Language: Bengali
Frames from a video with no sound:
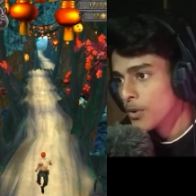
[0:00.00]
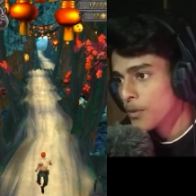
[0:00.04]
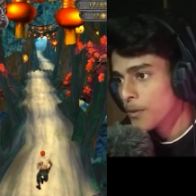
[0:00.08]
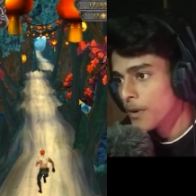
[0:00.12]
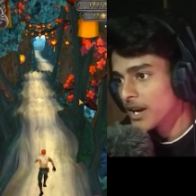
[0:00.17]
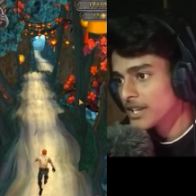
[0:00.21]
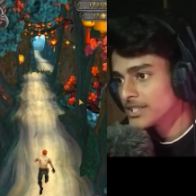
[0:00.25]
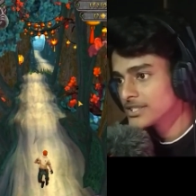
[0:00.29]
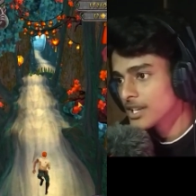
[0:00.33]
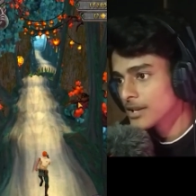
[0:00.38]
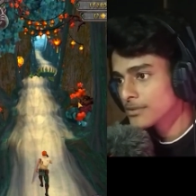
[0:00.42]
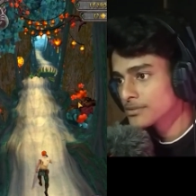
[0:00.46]
ও
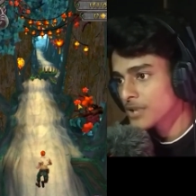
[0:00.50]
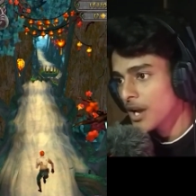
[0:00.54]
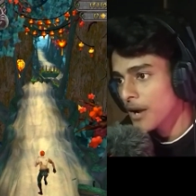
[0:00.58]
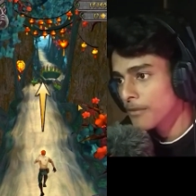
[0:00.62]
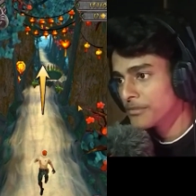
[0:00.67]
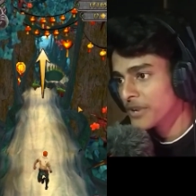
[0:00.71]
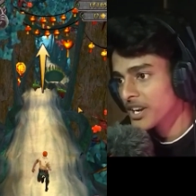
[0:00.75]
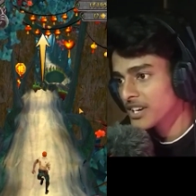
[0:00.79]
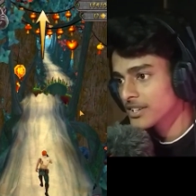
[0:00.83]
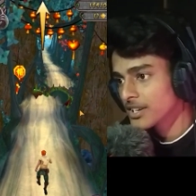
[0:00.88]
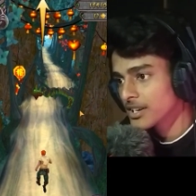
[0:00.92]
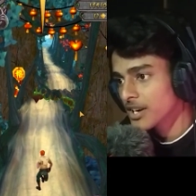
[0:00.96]
ভাই সাহেব
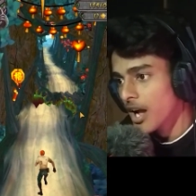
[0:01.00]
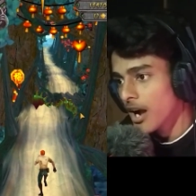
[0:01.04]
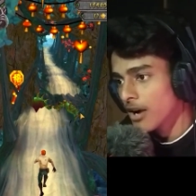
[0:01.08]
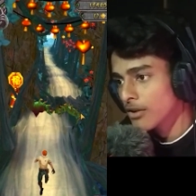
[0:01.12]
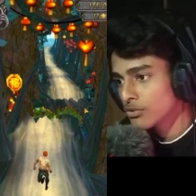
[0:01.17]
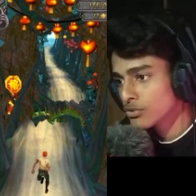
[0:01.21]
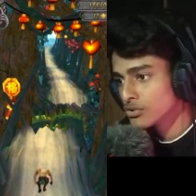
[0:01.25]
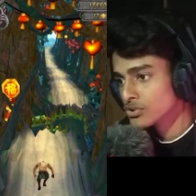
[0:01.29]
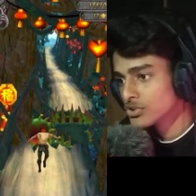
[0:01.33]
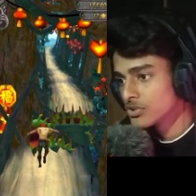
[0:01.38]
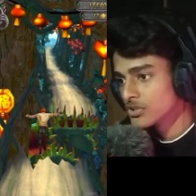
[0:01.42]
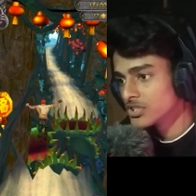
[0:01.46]
সামনে একটা
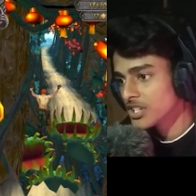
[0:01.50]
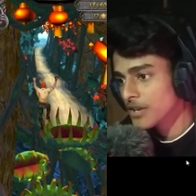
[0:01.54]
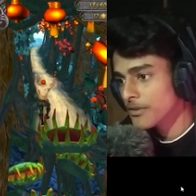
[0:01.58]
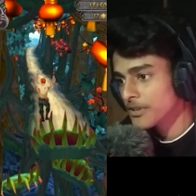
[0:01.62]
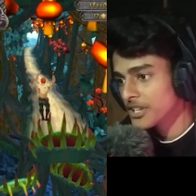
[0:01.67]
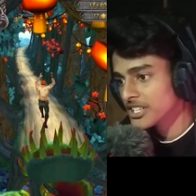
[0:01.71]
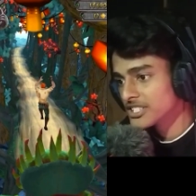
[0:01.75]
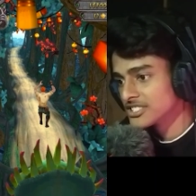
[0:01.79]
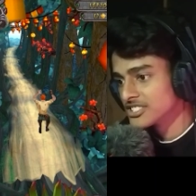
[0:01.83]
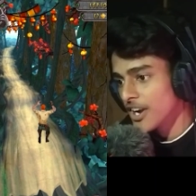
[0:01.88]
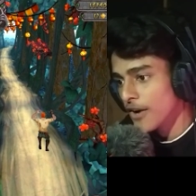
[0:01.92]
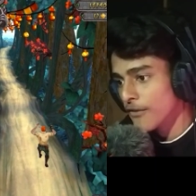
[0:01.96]
রাক্ষস রয়েছে
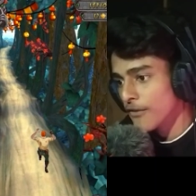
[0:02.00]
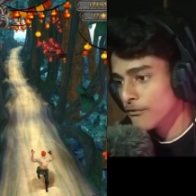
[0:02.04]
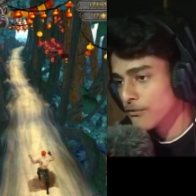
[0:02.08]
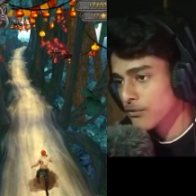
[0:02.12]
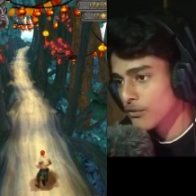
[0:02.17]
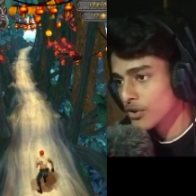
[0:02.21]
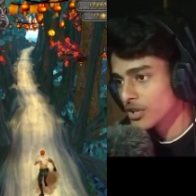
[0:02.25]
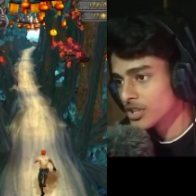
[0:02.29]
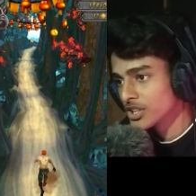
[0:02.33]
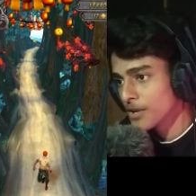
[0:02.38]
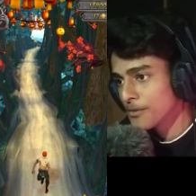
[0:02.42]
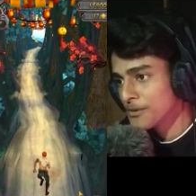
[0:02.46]
আমাদের
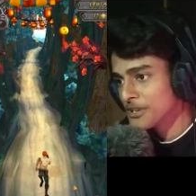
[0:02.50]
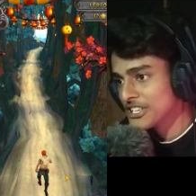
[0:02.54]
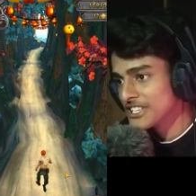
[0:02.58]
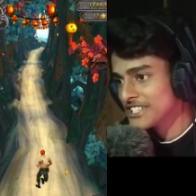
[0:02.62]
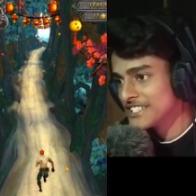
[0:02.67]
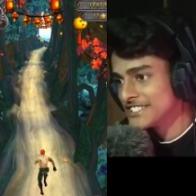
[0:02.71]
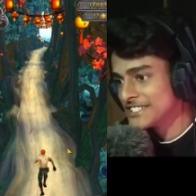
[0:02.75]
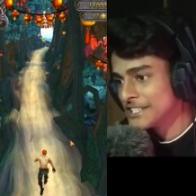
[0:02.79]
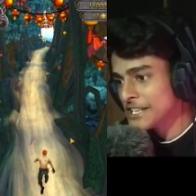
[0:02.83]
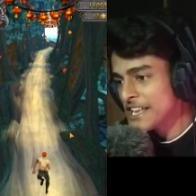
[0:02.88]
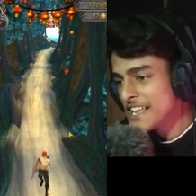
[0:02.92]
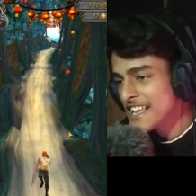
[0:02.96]
জাম্প করতে হবে
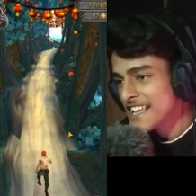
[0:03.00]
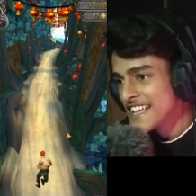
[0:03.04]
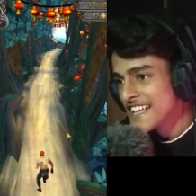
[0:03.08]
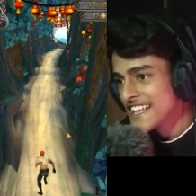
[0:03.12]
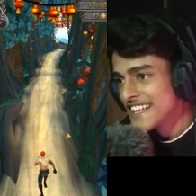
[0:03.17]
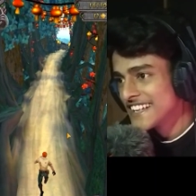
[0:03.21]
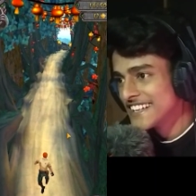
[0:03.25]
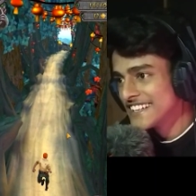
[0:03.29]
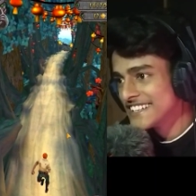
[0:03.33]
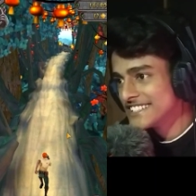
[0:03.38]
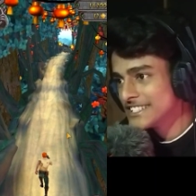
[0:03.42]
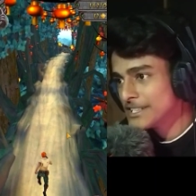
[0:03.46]
ইজি
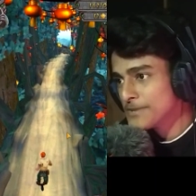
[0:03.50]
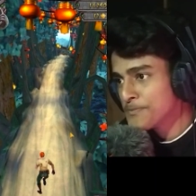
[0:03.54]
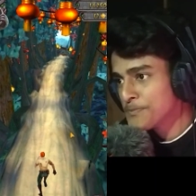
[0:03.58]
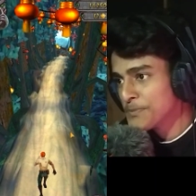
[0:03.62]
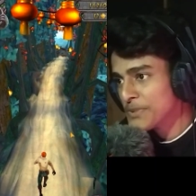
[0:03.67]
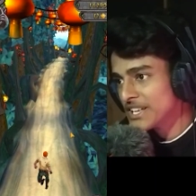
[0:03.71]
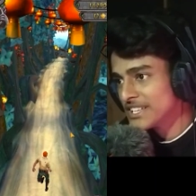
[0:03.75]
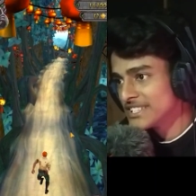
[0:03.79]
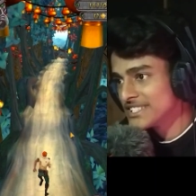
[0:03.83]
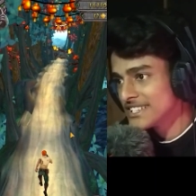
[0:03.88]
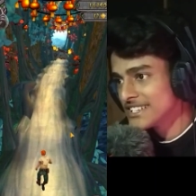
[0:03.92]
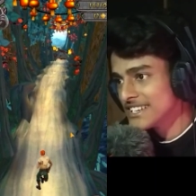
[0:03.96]
ইজি
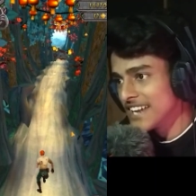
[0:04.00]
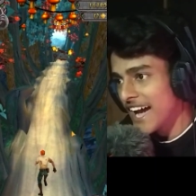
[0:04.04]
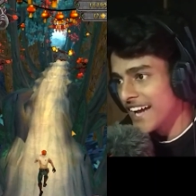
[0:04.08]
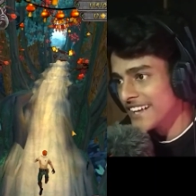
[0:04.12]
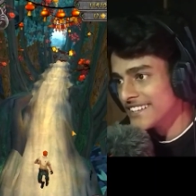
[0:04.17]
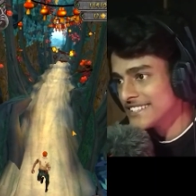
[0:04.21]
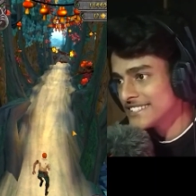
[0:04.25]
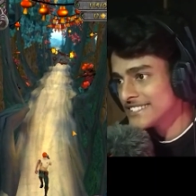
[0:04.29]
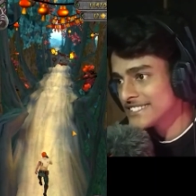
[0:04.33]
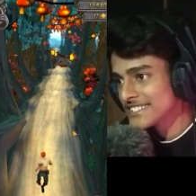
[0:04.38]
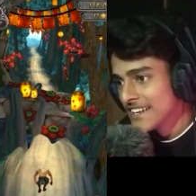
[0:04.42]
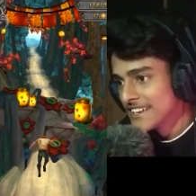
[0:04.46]
পিজি
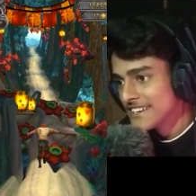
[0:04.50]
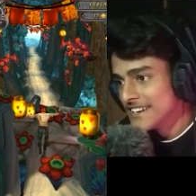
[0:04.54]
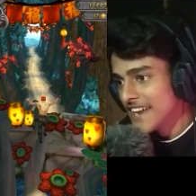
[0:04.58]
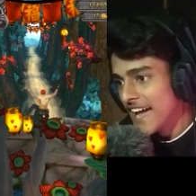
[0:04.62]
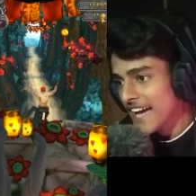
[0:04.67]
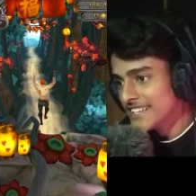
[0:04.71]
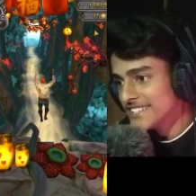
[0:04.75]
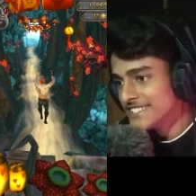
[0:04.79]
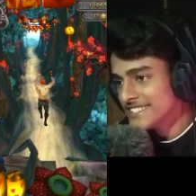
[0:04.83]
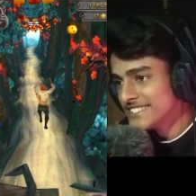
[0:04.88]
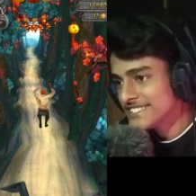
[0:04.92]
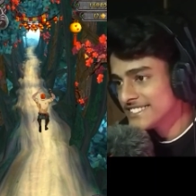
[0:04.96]
নাইস
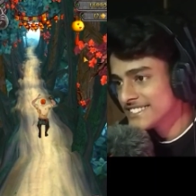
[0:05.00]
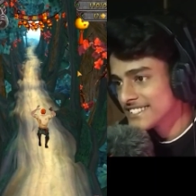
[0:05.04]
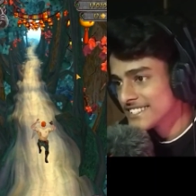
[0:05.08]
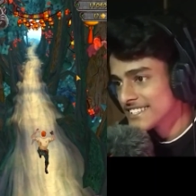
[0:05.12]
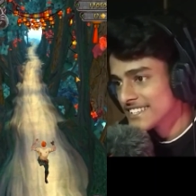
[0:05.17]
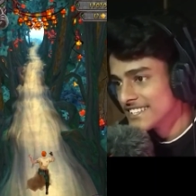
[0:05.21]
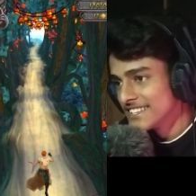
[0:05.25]
নাইস